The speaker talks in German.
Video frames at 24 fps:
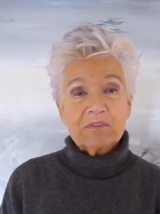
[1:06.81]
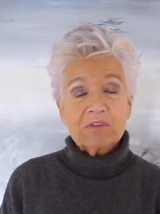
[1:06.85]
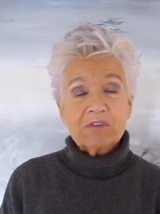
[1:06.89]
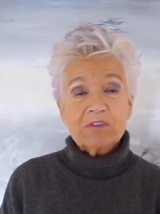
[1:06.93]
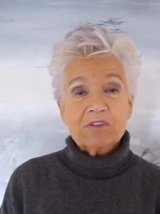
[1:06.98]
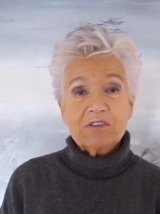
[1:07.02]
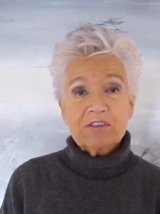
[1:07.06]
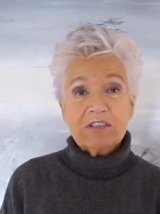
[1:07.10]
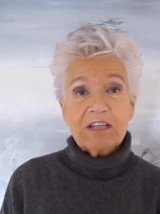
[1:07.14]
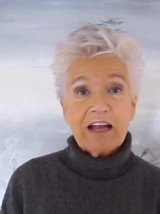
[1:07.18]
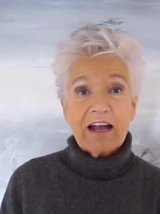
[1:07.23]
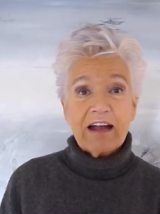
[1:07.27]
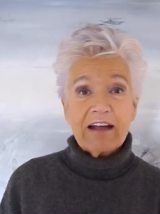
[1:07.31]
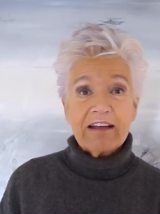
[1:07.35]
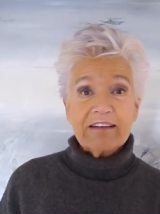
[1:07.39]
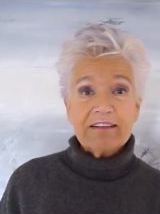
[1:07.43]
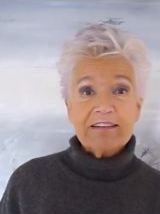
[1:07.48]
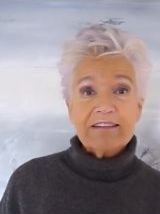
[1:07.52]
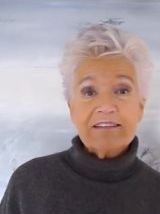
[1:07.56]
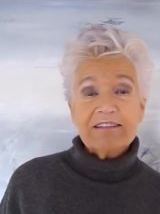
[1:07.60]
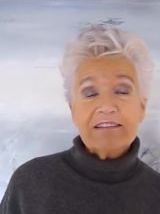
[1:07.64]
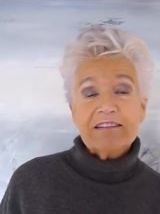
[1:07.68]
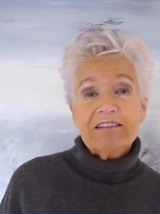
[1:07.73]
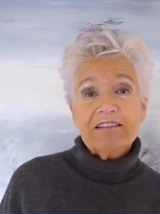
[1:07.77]
Und der
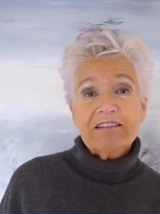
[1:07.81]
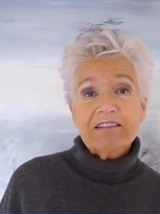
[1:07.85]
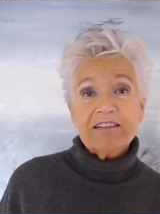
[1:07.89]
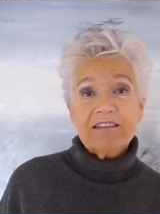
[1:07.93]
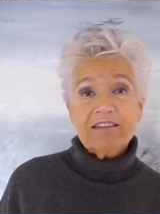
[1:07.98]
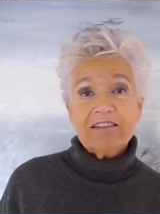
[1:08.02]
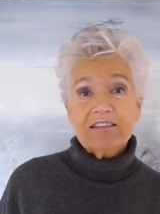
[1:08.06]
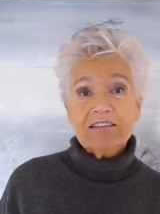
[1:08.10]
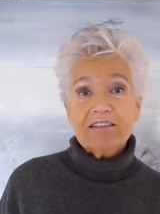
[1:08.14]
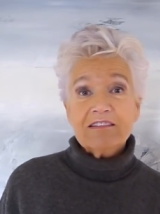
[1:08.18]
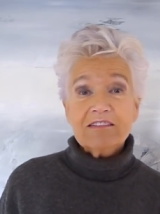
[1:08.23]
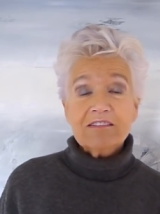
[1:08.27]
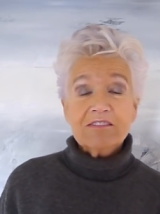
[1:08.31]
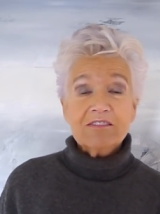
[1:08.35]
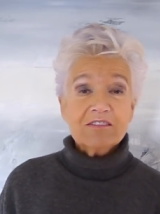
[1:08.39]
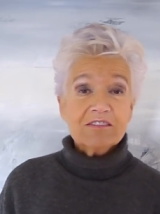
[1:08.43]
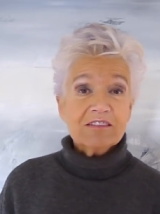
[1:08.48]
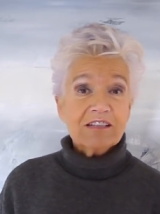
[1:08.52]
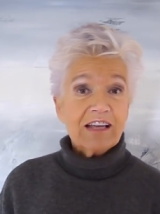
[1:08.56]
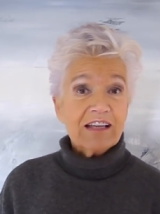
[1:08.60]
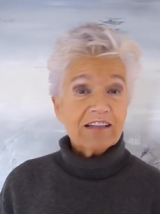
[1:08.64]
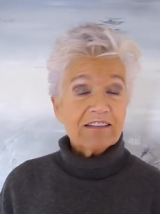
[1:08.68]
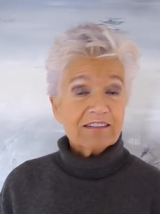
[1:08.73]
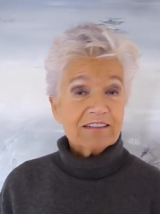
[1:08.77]
eine sieht es und
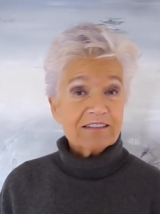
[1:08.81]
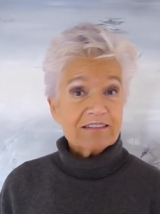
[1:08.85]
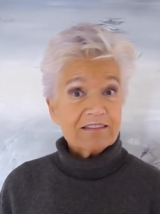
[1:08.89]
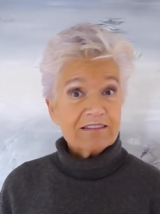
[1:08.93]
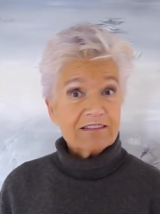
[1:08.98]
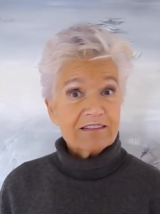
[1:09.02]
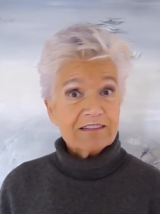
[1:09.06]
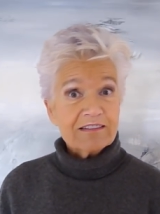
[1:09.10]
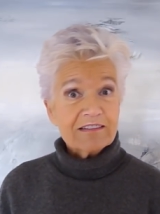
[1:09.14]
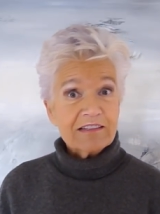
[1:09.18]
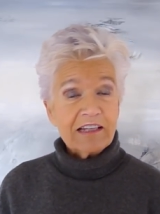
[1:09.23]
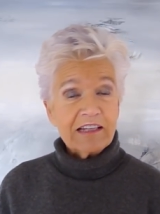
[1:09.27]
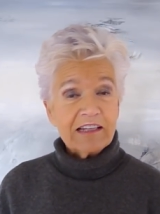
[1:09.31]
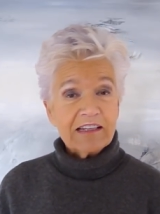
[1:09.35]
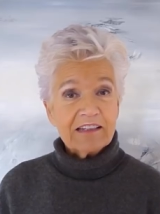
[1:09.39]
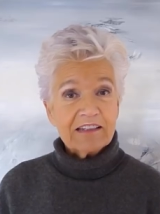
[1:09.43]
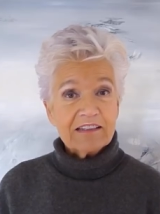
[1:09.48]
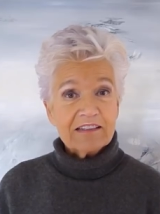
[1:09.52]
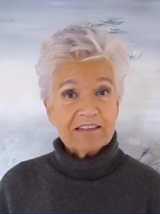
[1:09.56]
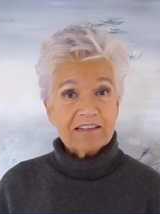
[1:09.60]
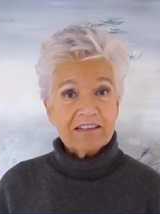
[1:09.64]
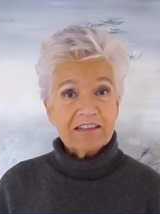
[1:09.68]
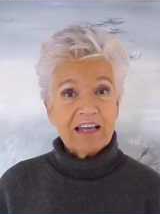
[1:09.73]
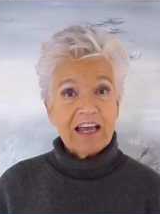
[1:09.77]
der andere sieht es
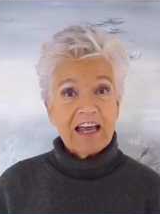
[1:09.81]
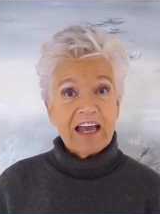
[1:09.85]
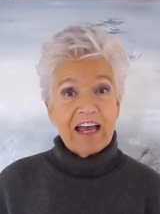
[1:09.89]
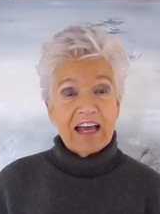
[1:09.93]
nicht.